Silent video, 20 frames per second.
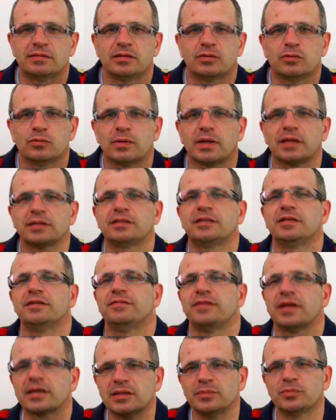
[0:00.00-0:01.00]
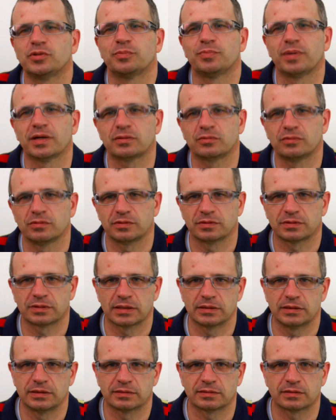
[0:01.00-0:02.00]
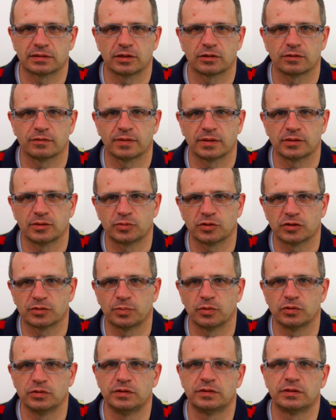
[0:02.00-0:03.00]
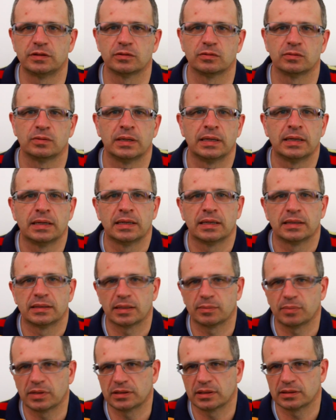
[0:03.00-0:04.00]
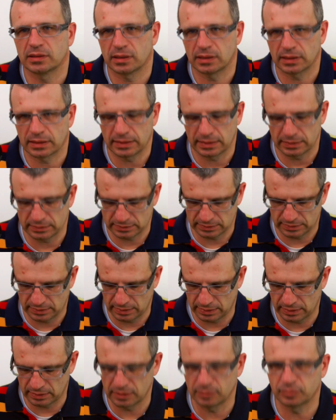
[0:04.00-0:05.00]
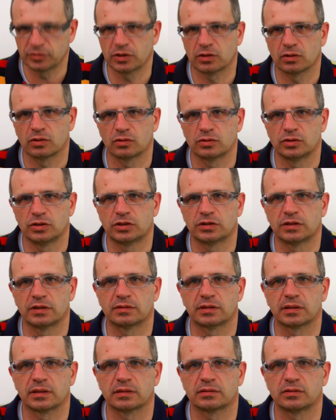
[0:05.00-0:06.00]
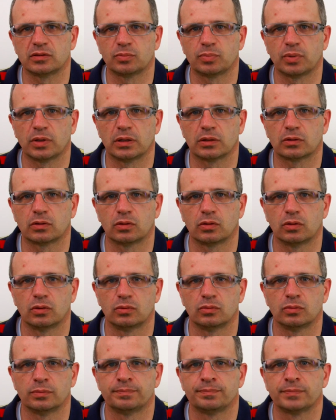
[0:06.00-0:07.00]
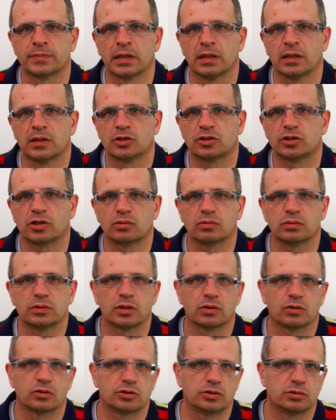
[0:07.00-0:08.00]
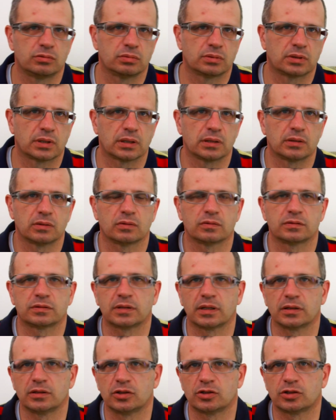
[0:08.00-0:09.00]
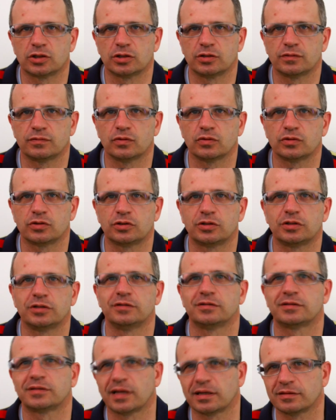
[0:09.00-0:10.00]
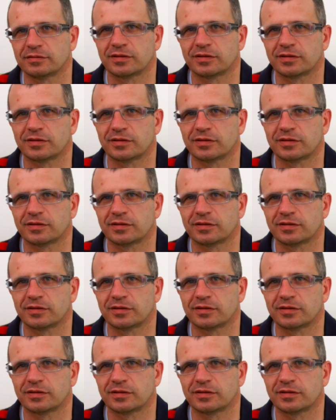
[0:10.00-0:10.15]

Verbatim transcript: sytuacji, w jakim przypadku zostaniesz skierowany przez policję na badania lekarskie i psychologiczne za jazdę po alkoholu. Szczególnie chodzi tutaj o stan nietrzeźwości i stan